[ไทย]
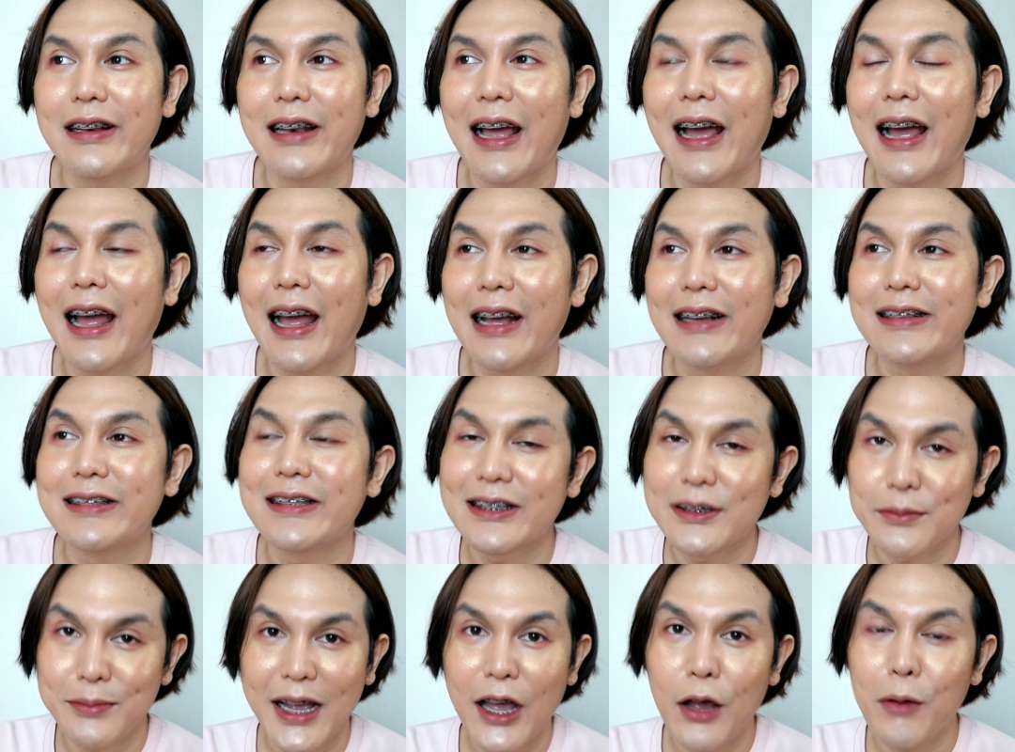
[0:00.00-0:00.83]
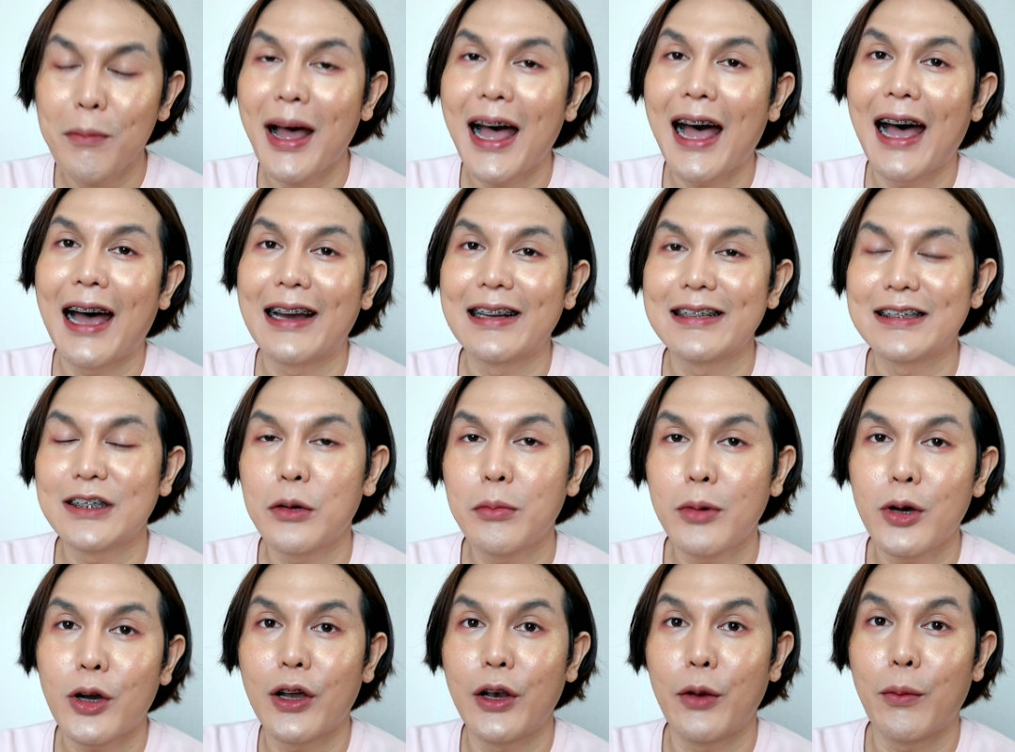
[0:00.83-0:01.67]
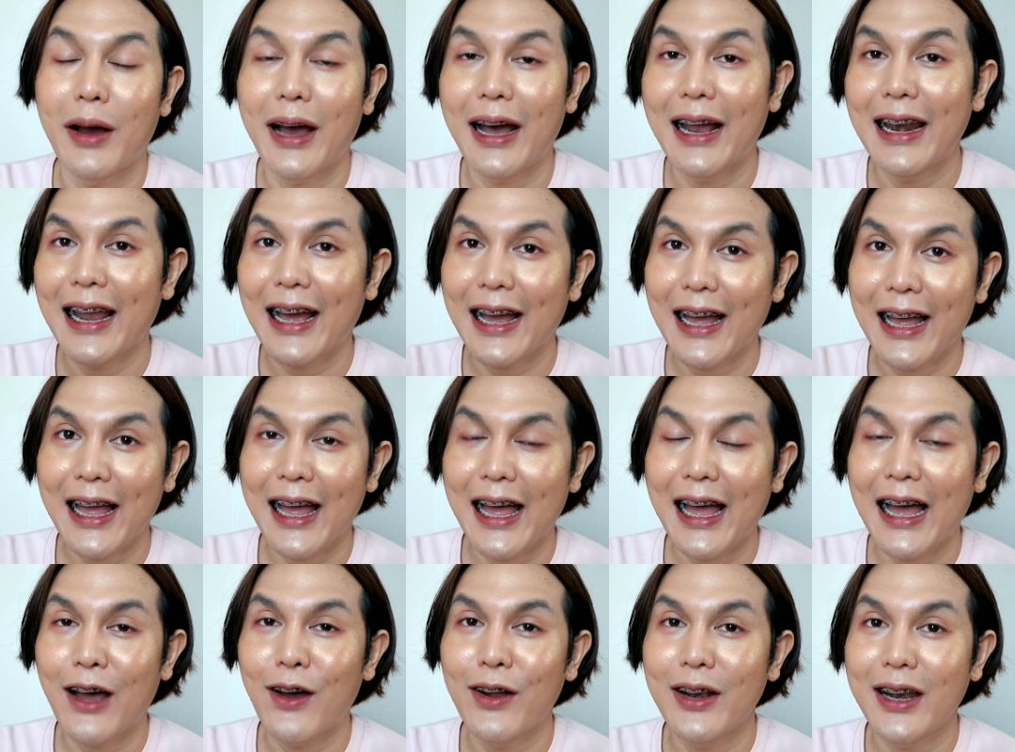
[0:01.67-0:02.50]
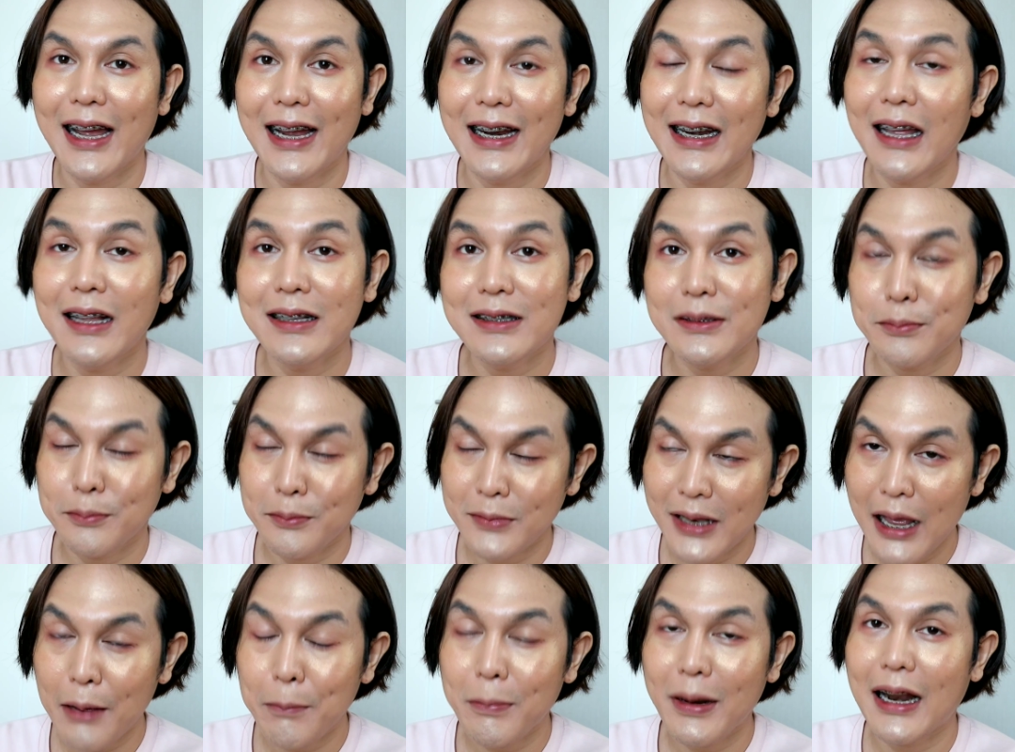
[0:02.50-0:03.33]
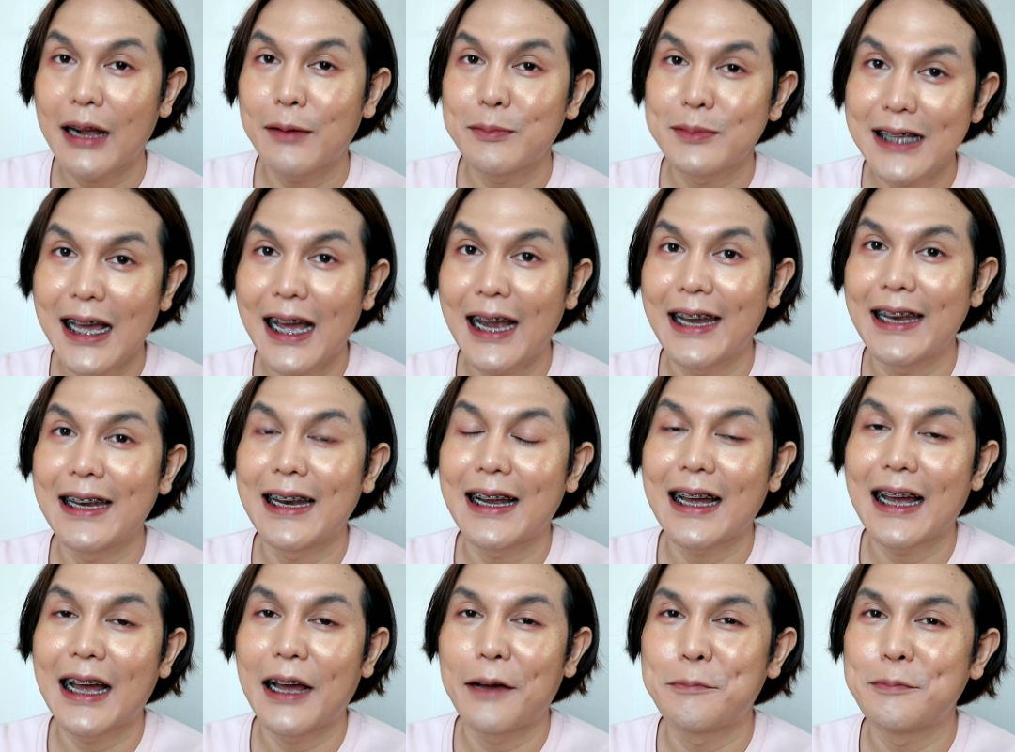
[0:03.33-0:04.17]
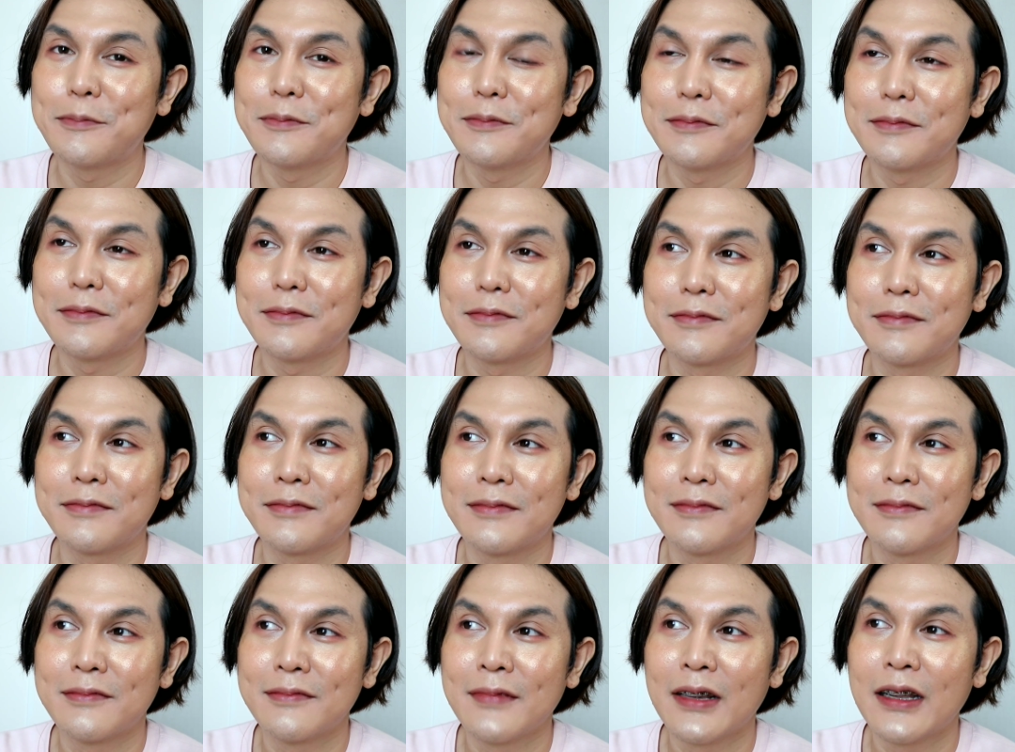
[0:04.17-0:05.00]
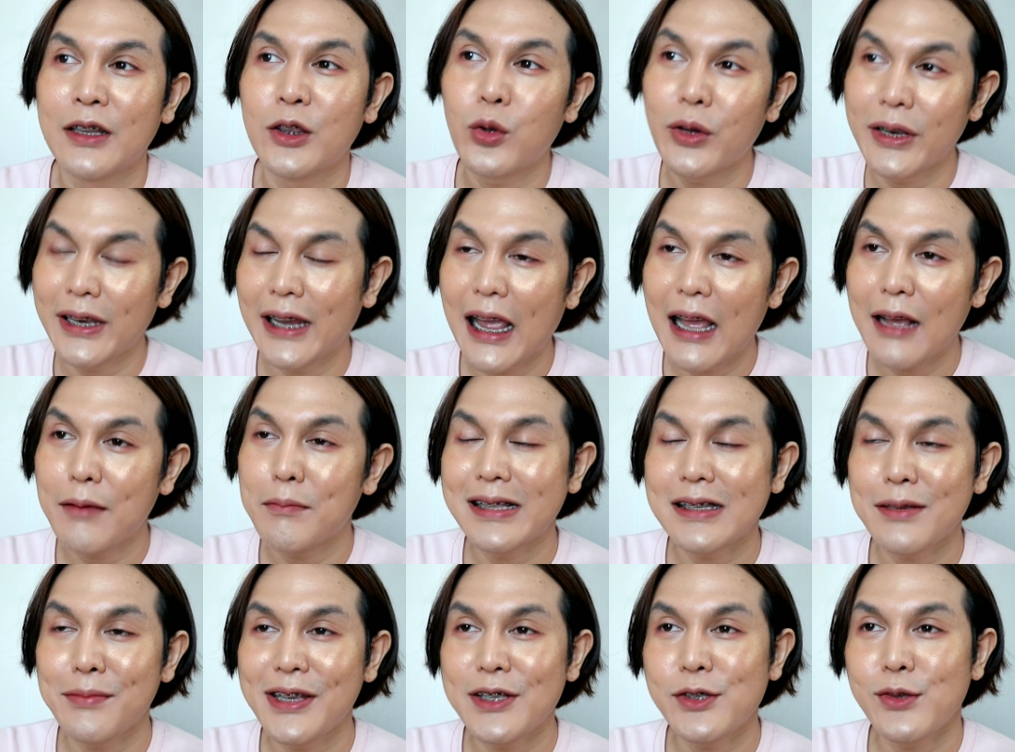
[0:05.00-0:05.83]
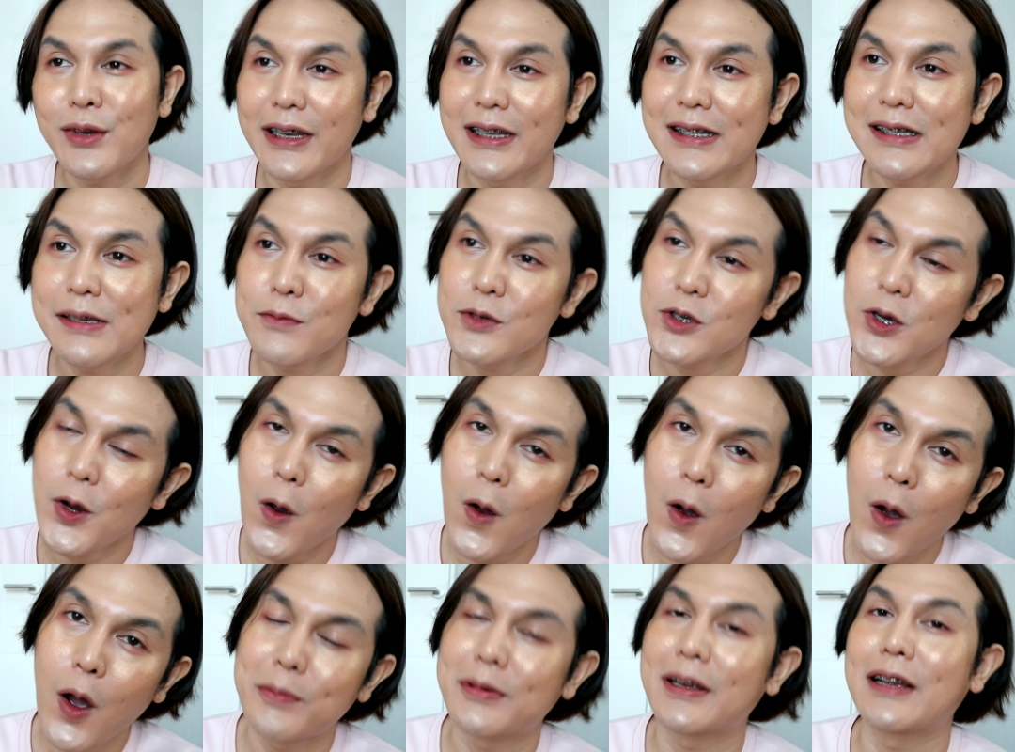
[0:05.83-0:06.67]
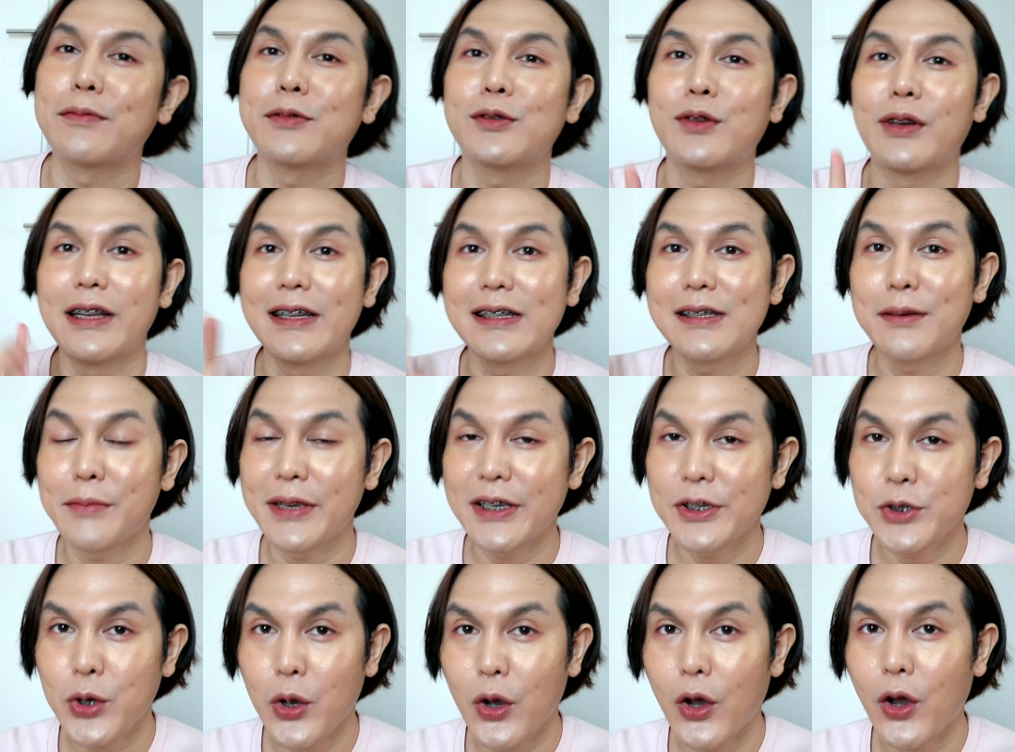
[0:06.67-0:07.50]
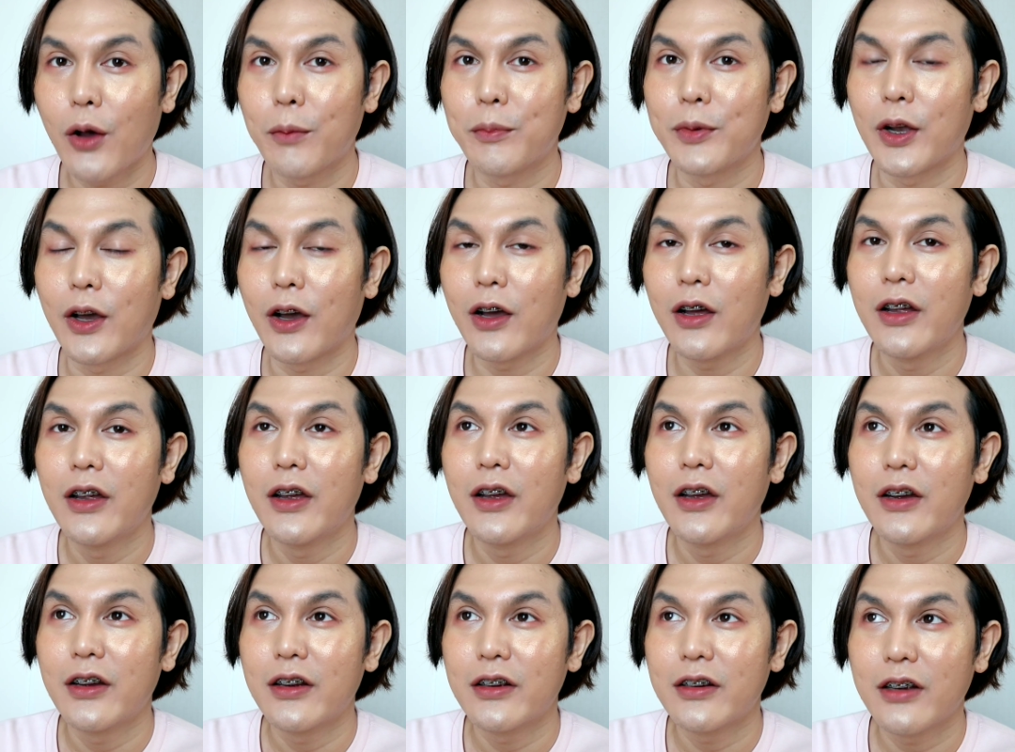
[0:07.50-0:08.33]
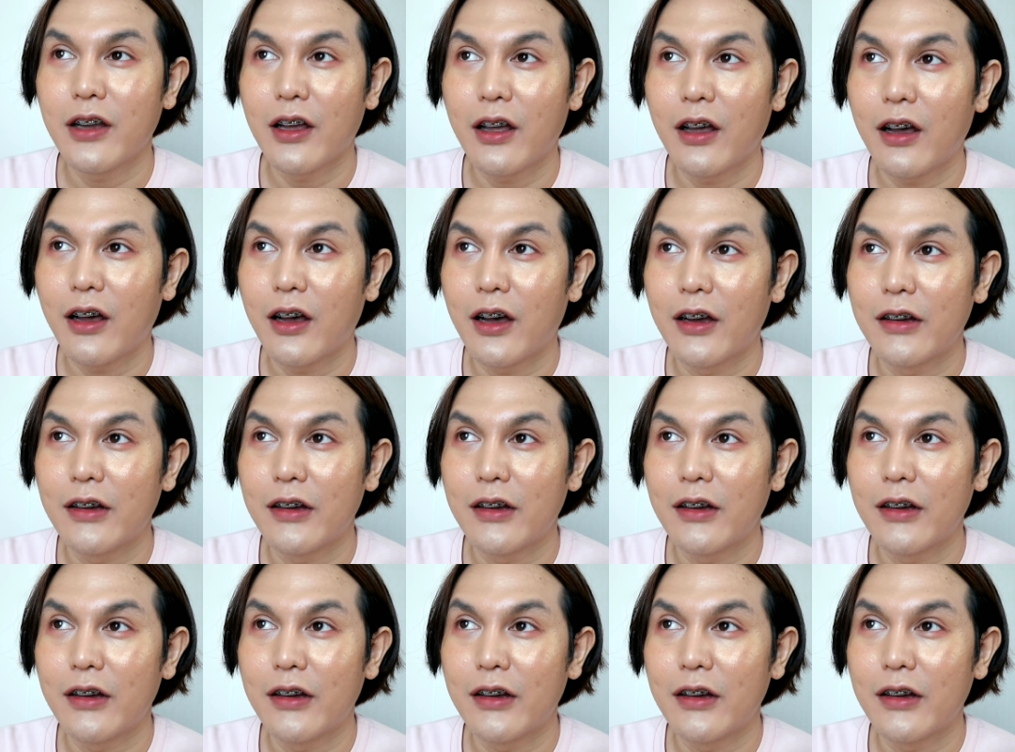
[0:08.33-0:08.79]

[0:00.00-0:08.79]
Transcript: ราคา49 บาทต้องบอกก่อนว่าราคาค่อนข้างน่าประทับใจนะครับตัวเนี้ยมันจะมีส่วนที่เจมชอบกับส่วนที่เจมไม่ชอบเนาะก็